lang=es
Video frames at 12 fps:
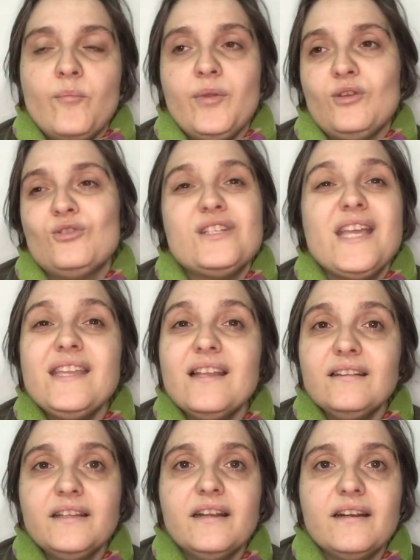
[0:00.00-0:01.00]
Pero si hay
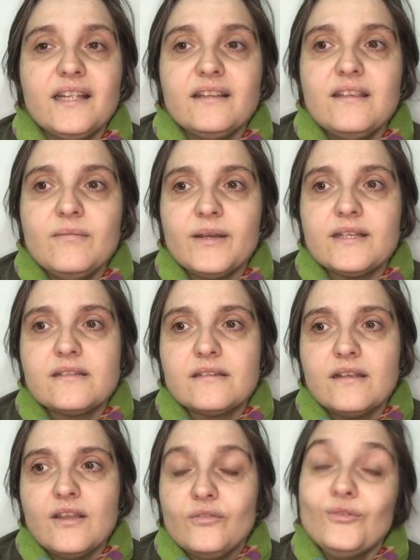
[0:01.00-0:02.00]
alternativas
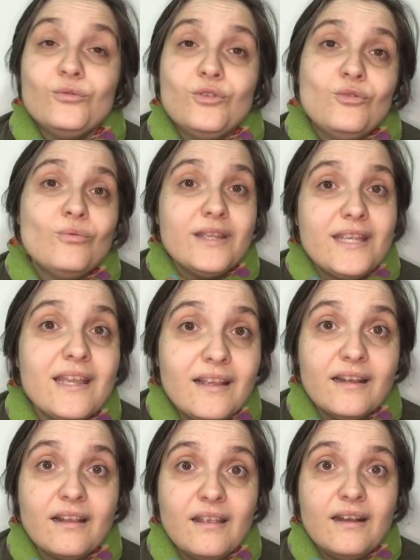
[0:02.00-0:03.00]
donde no haya
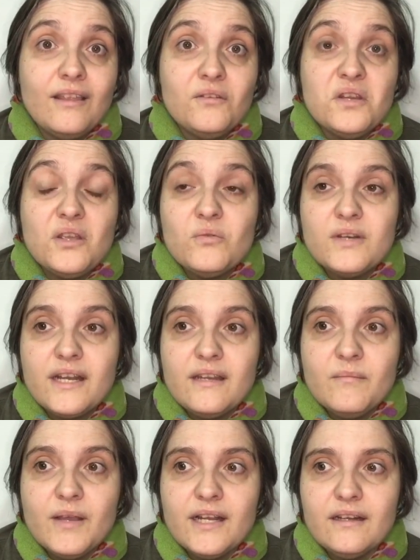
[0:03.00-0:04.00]
encarcelado ningún
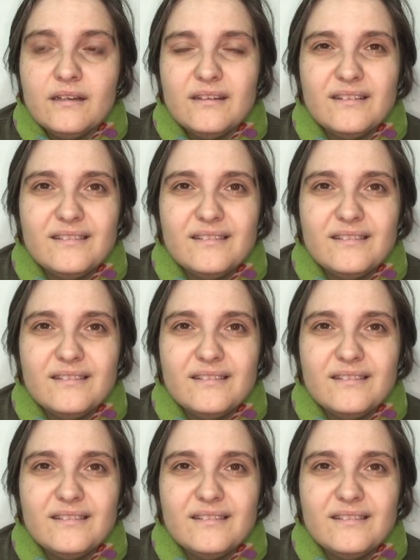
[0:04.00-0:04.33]
animal,